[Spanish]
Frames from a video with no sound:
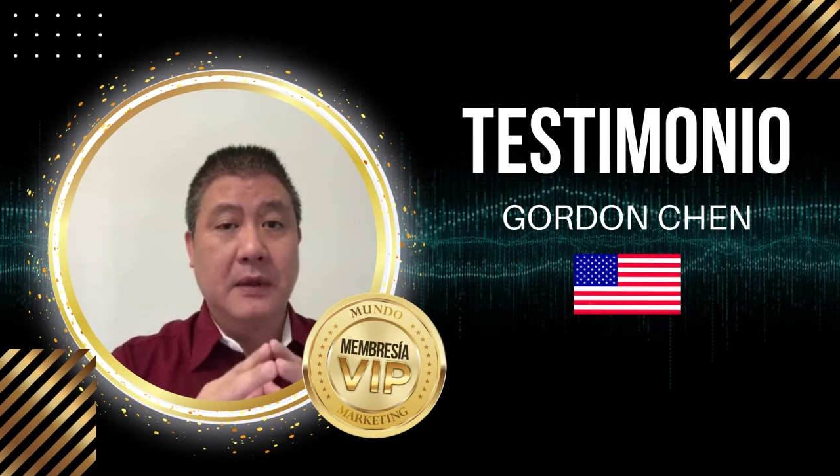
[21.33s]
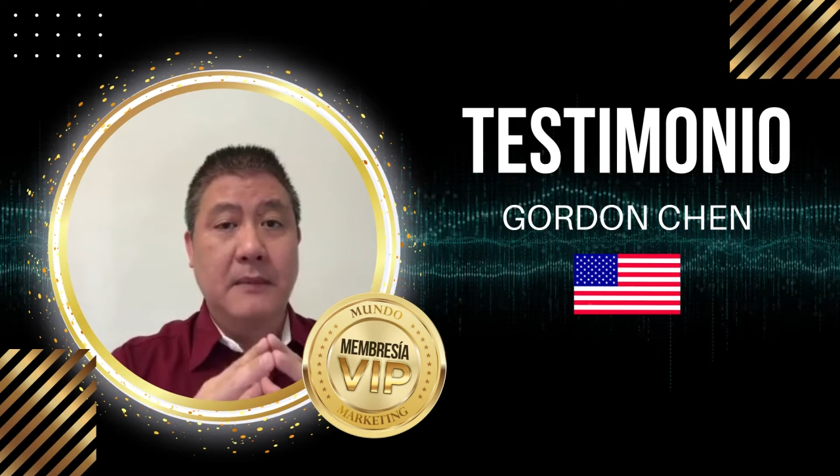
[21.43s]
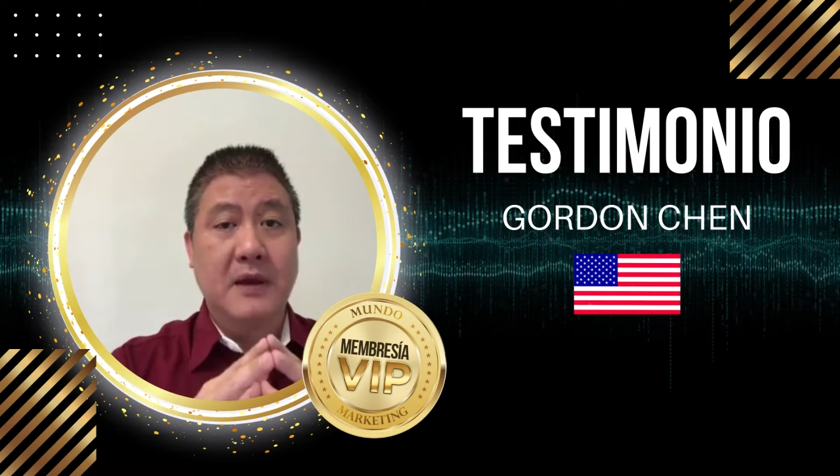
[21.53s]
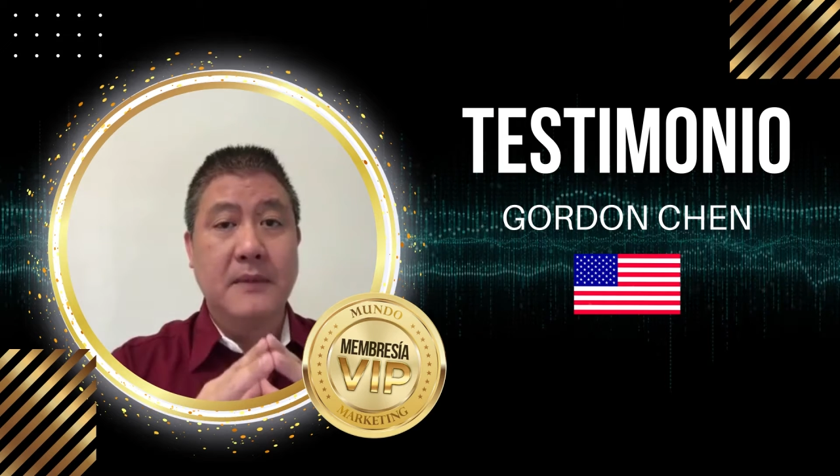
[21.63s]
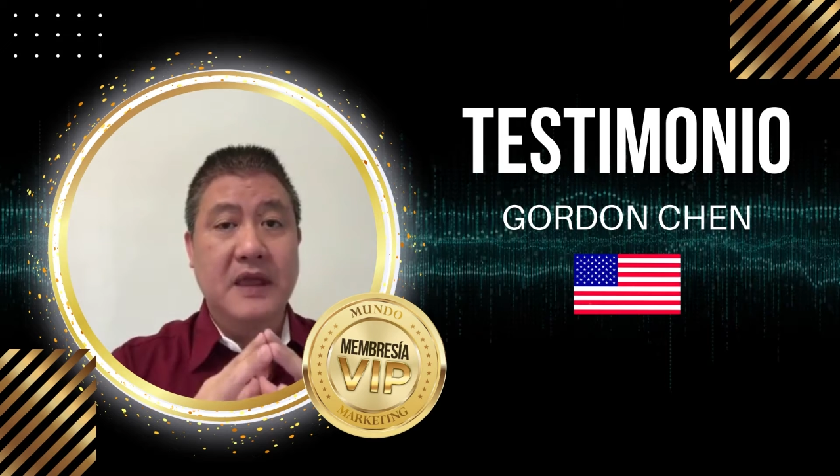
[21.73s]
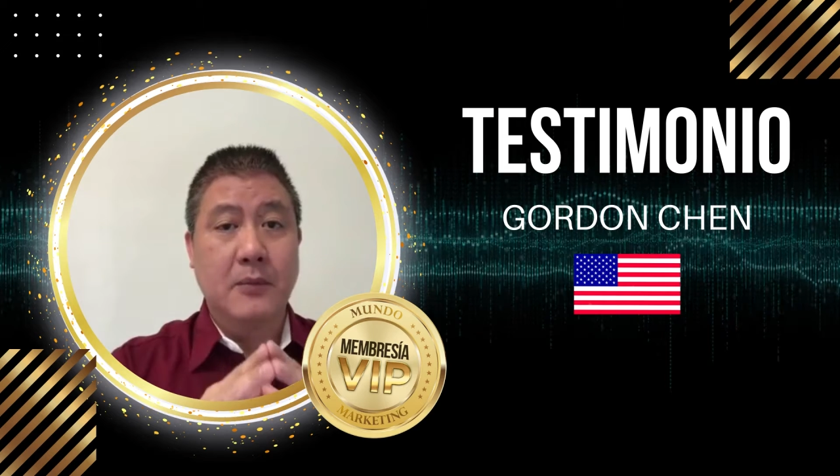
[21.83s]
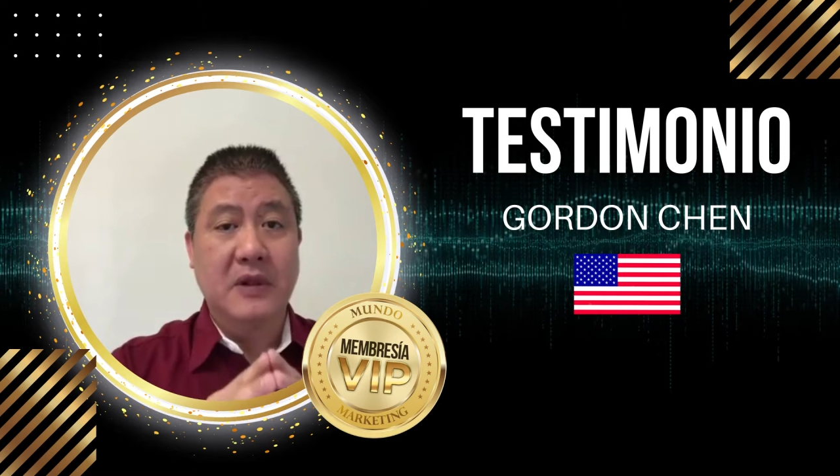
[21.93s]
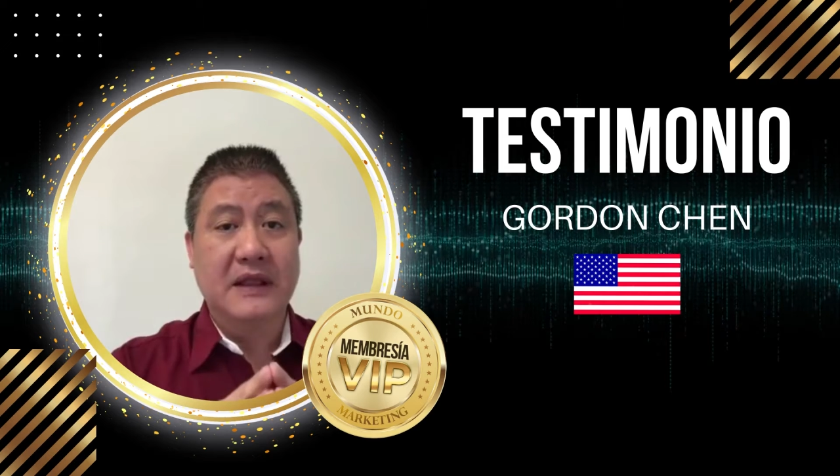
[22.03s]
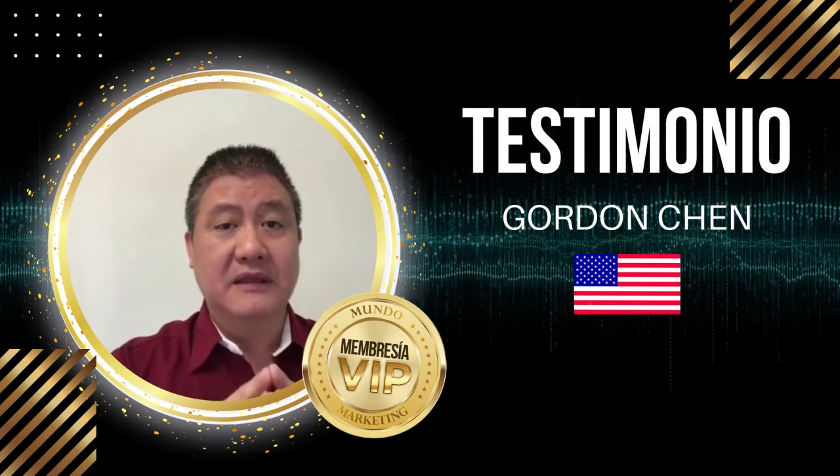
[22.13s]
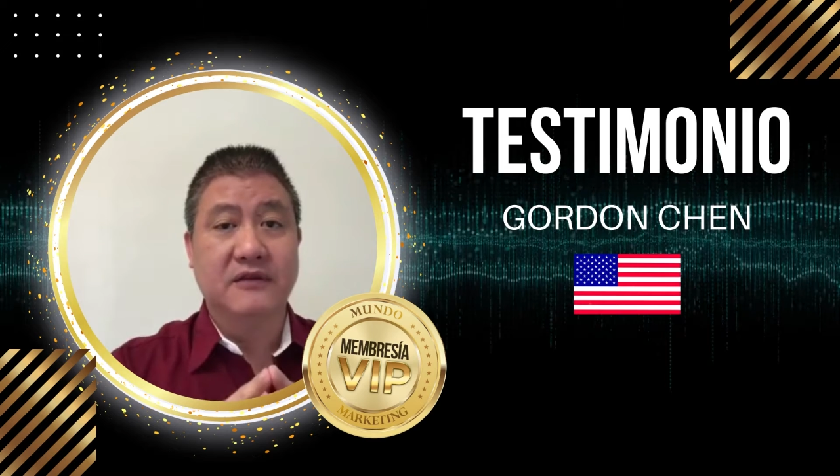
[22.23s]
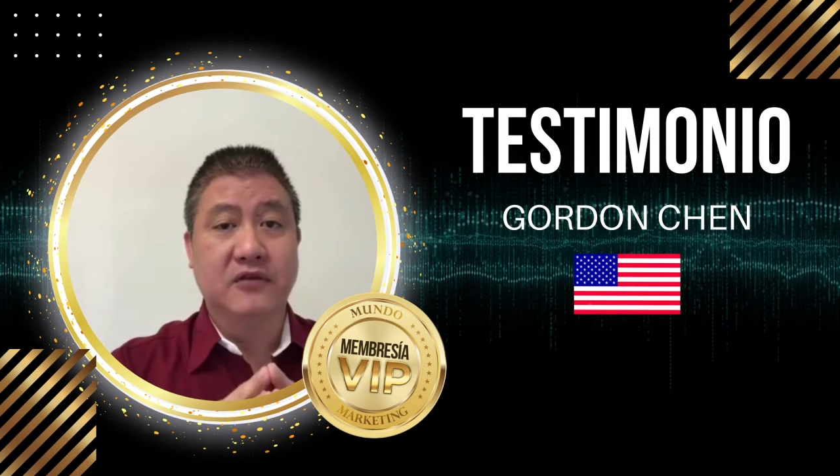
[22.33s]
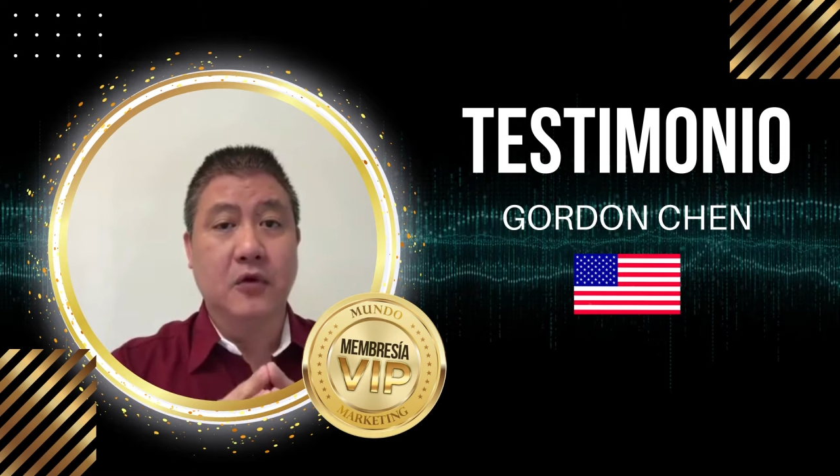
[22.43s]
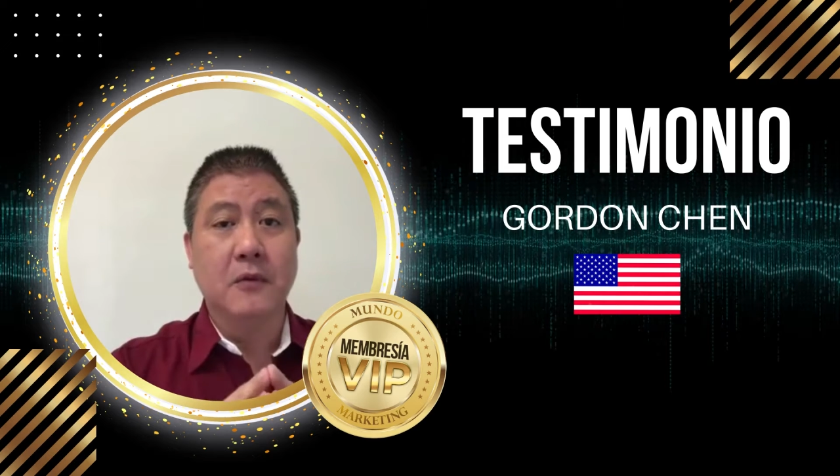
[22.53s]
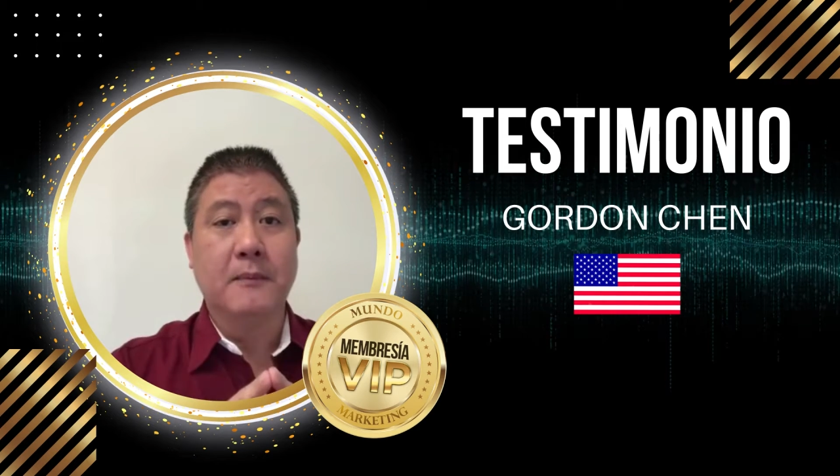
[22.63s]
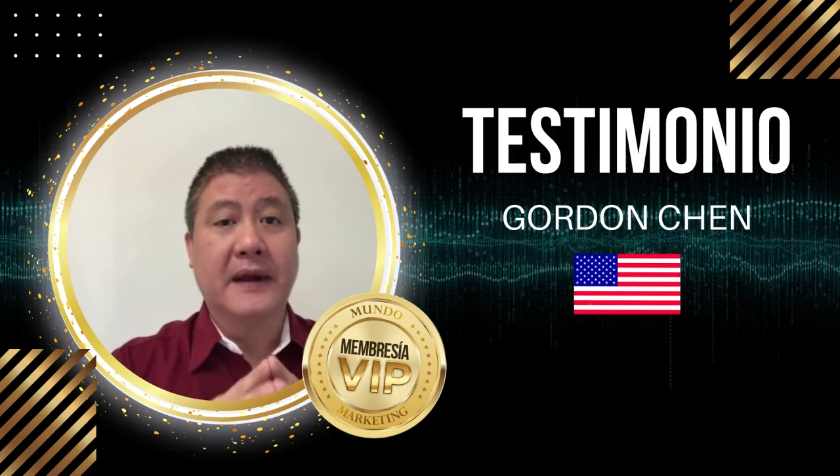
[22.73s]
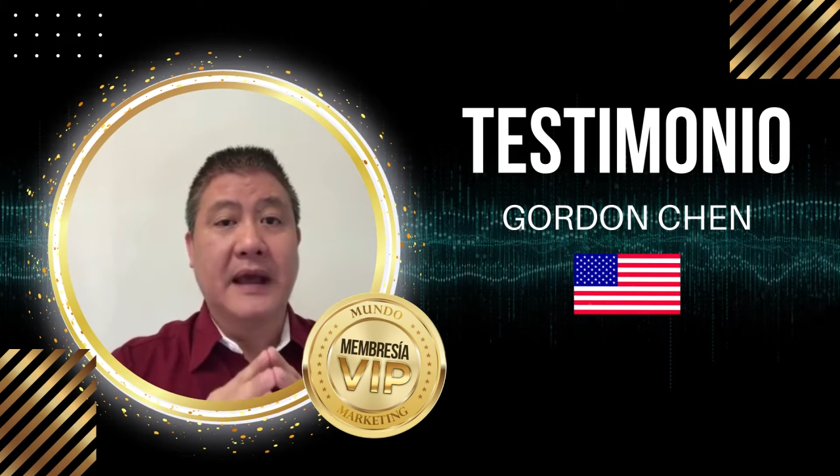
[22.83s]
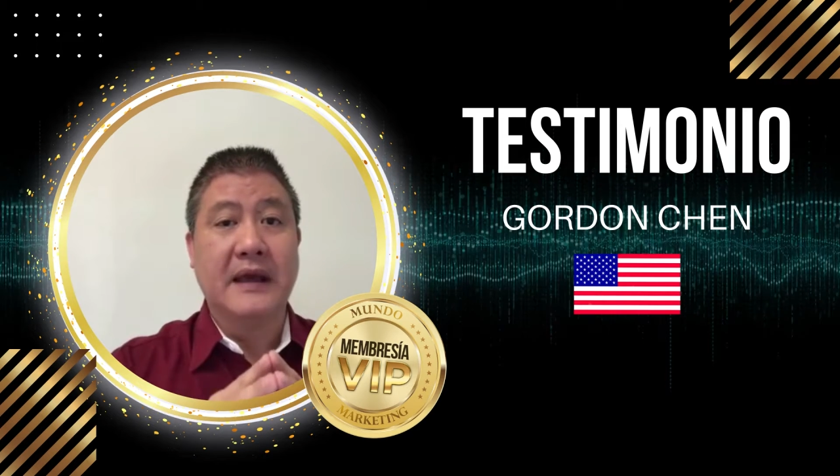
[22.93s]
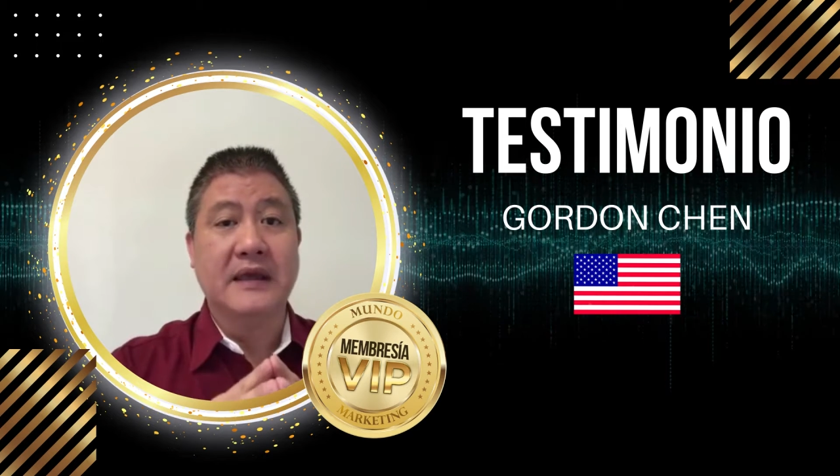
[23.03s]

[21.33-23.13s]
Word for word: que más me llamó la atención para